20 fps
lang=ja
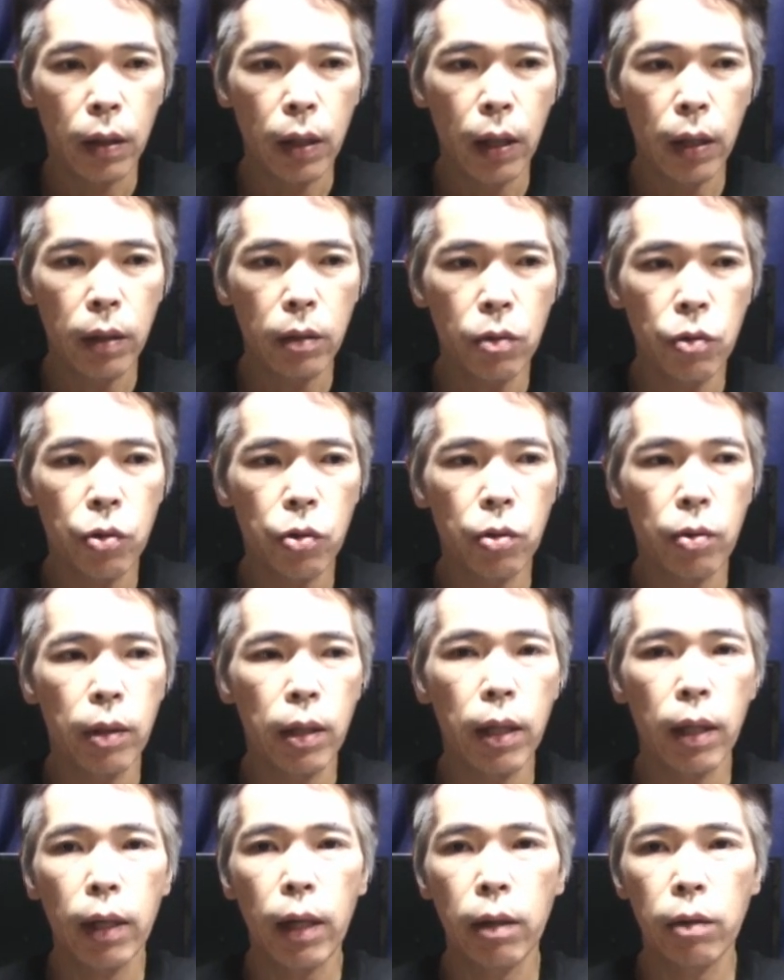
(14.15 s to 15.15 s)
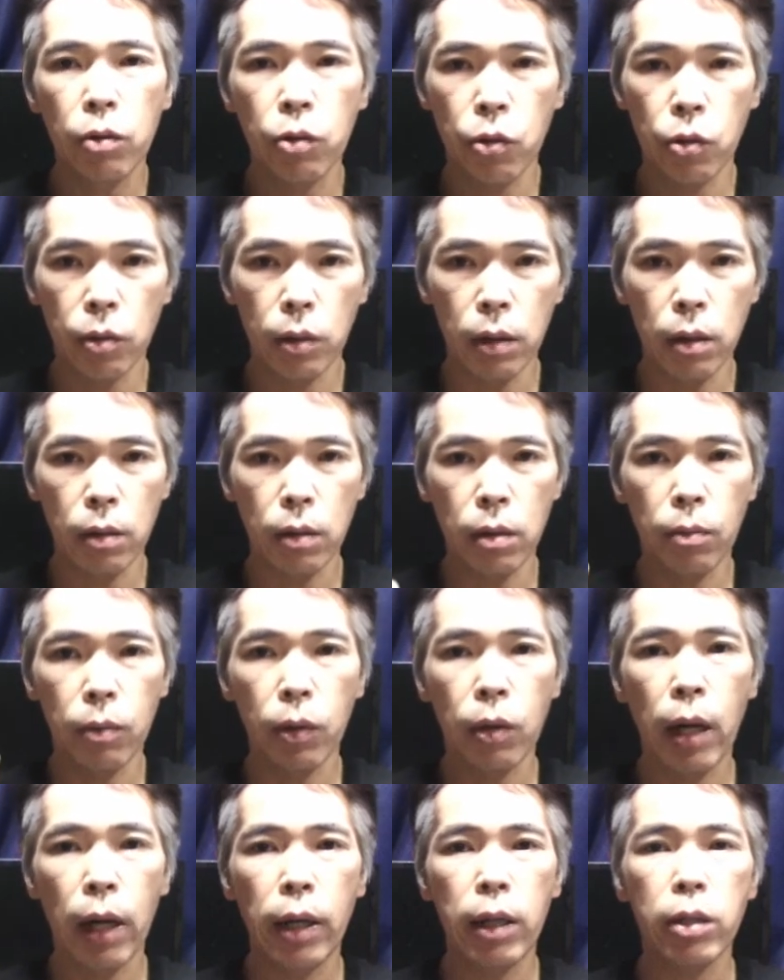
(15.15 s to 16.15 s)
彼女は彼女って言って
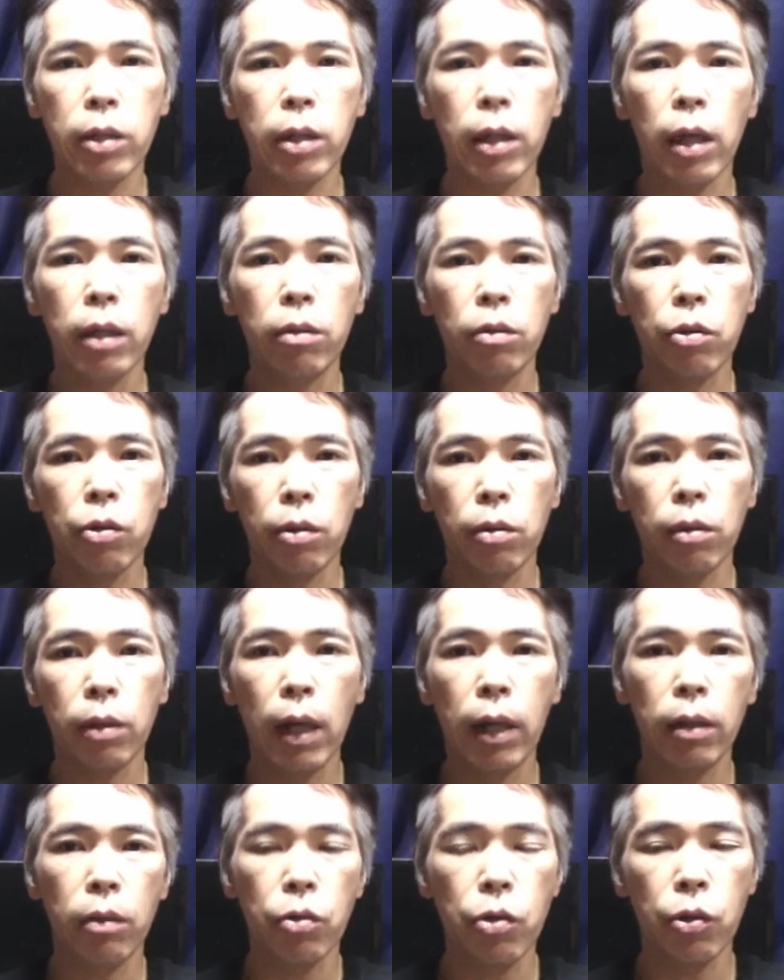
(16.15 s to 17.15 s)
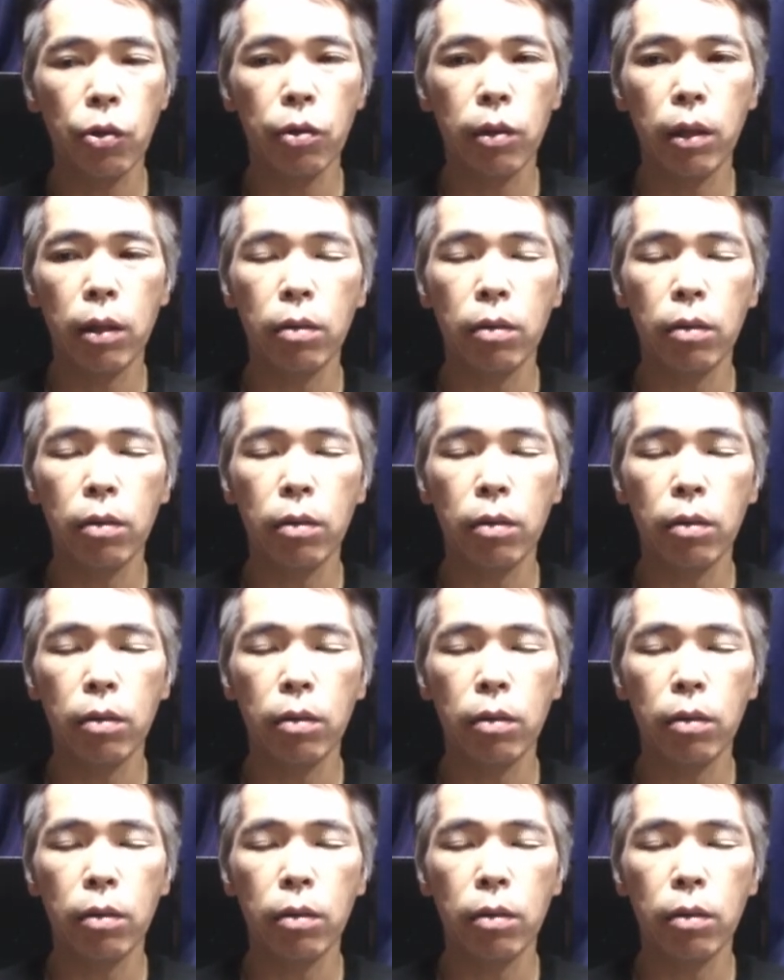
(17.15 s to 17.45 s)
も彼氏彼女の彼女って